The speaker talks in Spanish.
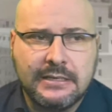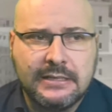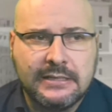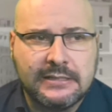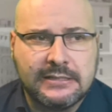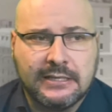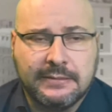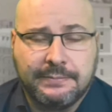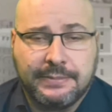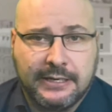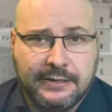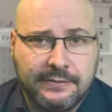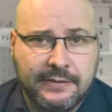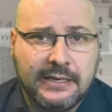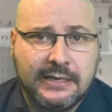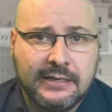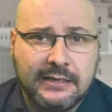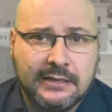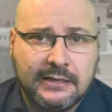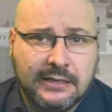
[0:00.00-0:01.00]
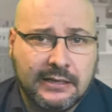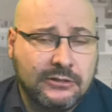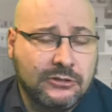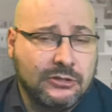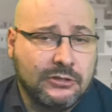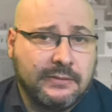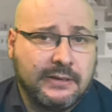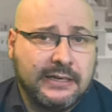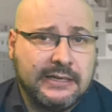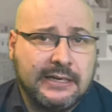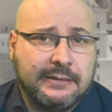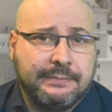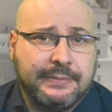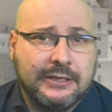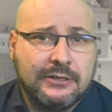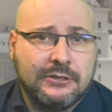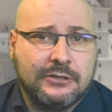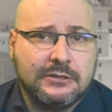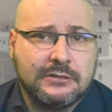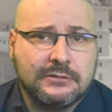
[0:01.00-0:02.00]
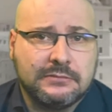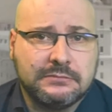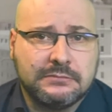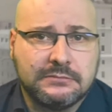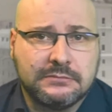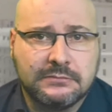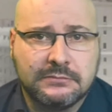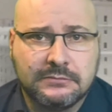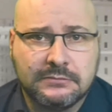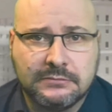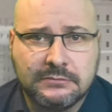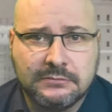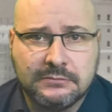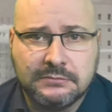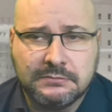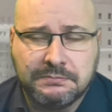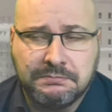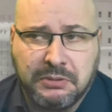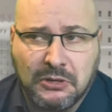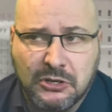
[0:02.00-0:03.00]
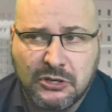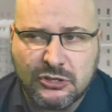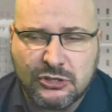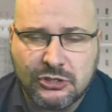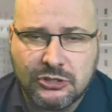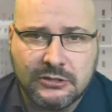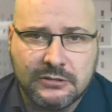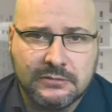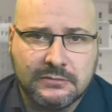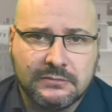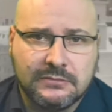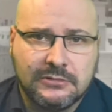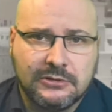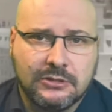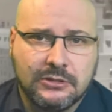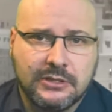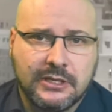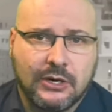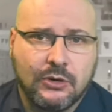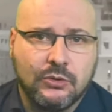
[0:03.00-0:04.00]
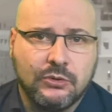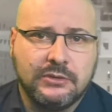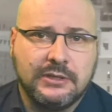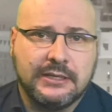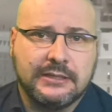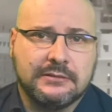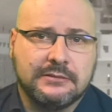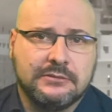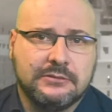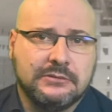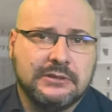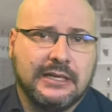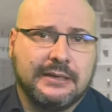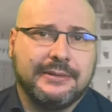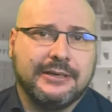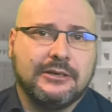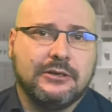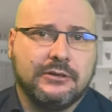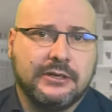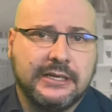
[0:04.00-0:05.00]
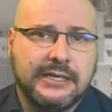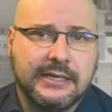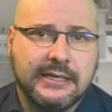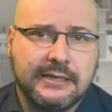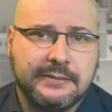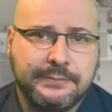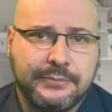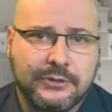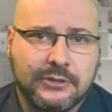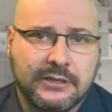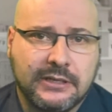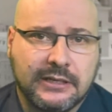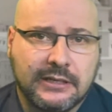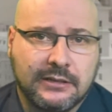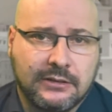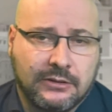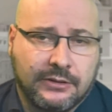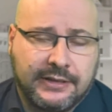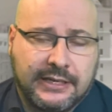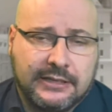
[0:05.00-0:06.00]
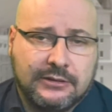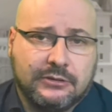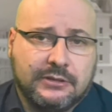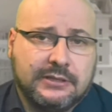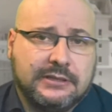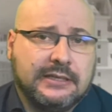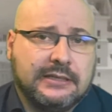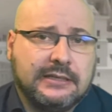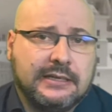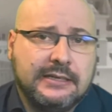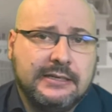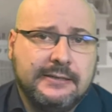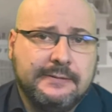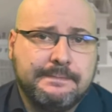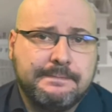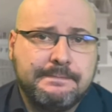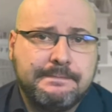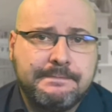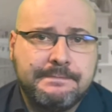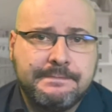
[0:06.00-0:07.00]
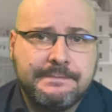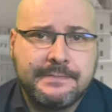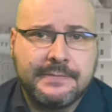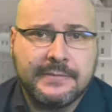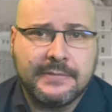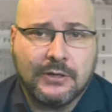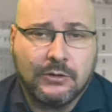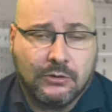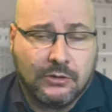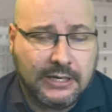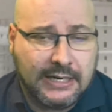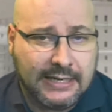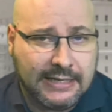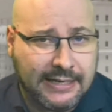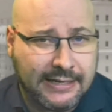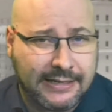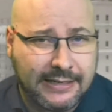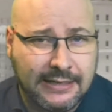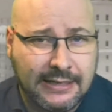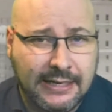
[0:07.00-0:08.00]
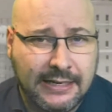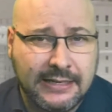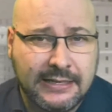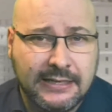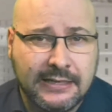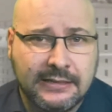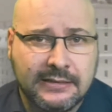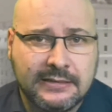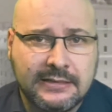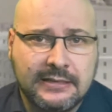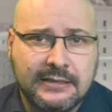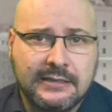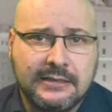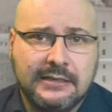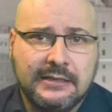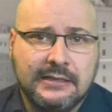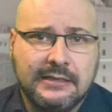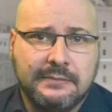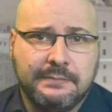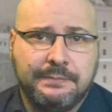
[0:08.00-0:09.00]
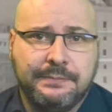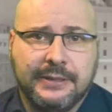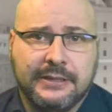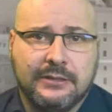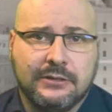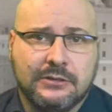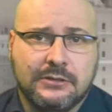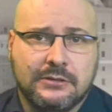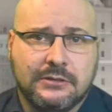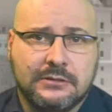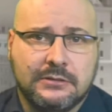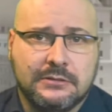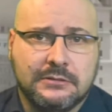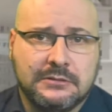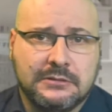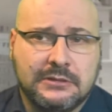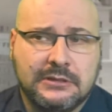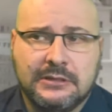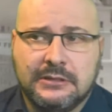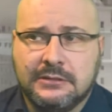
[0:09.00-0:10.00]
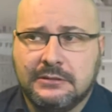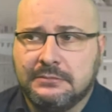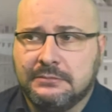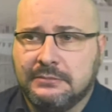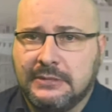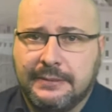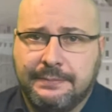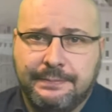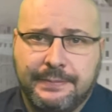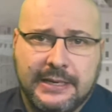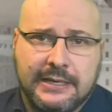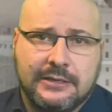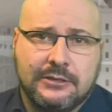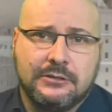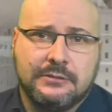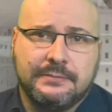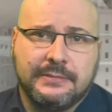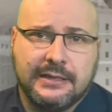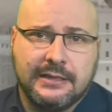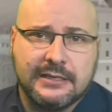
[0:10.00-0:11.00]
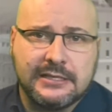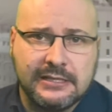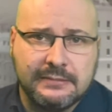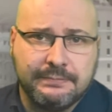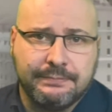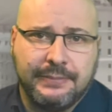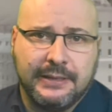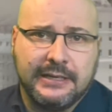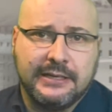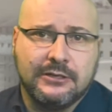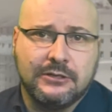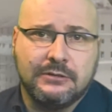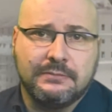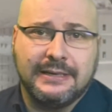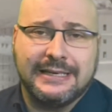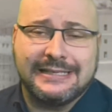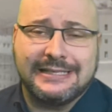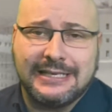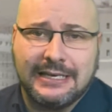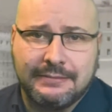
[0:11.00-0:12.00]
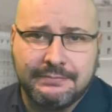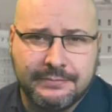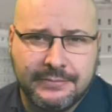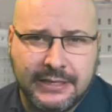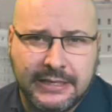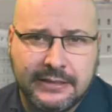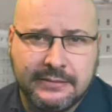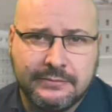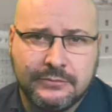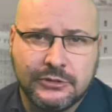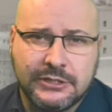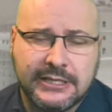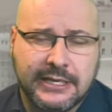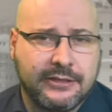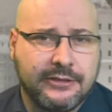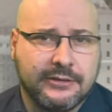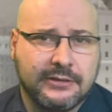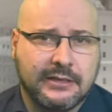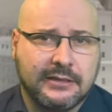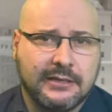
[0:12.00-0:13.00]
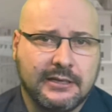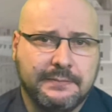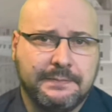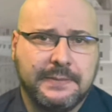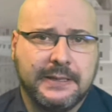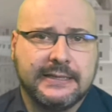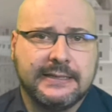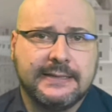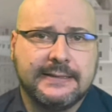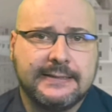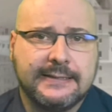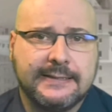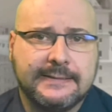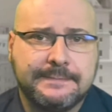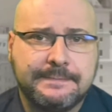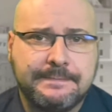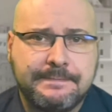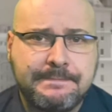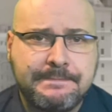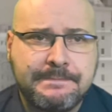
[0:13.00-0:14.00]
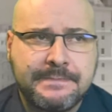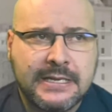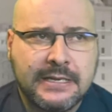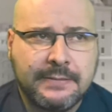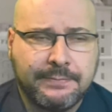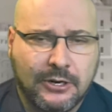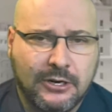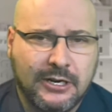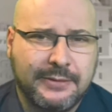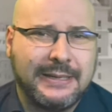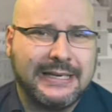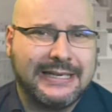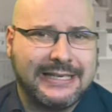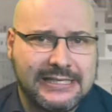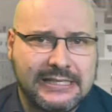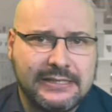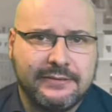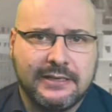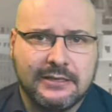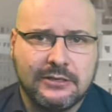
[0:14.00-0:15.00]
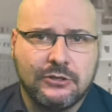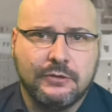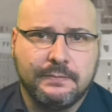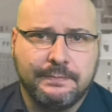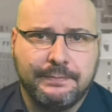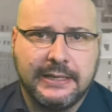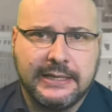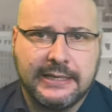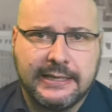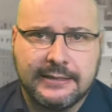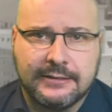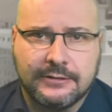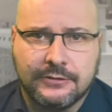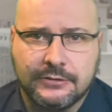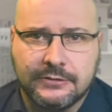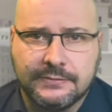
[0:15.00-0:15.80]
Se prevé que esto va a ir a peor, Pocos son los que auguran una mejoría porque los datos están ahí. Ojalá que la haya. Pero más paro, más desempleo, más hambre en muchas zonas del planeta. Problemas que se van complicando.